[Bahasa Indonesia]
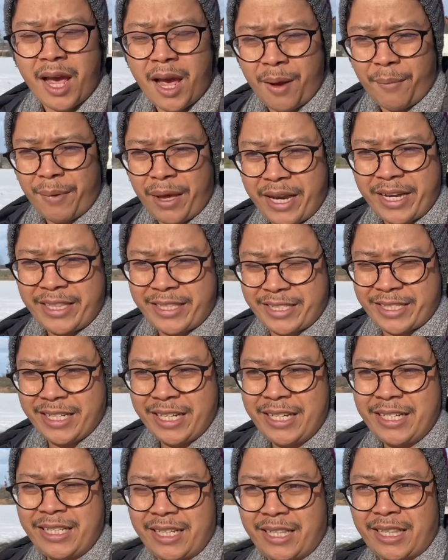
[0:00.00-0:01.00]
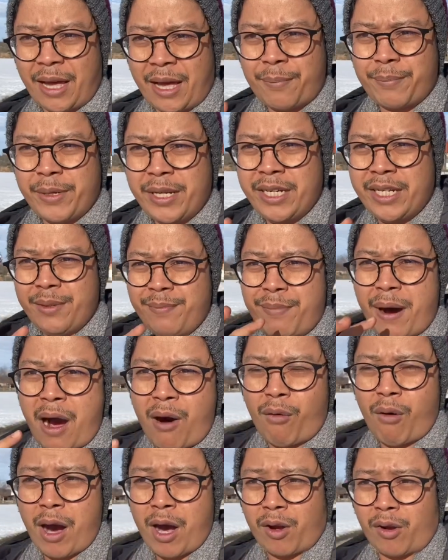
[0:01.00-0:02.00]
medicine tetapi di
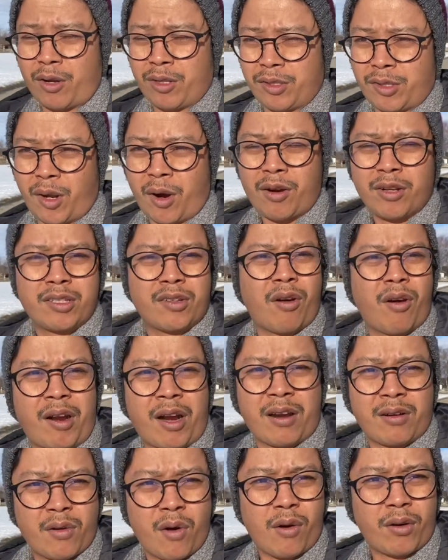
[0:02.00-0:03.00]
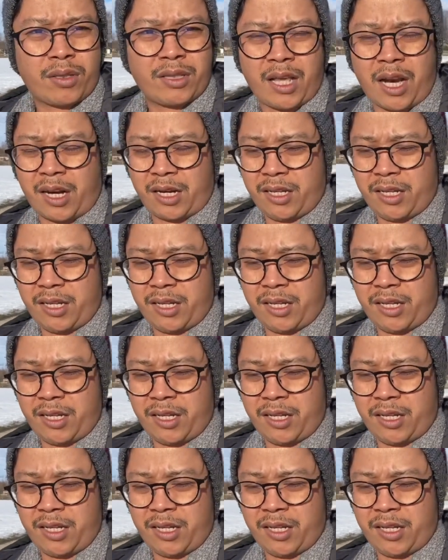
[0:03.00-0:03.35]
bawah kontrol seorang dokter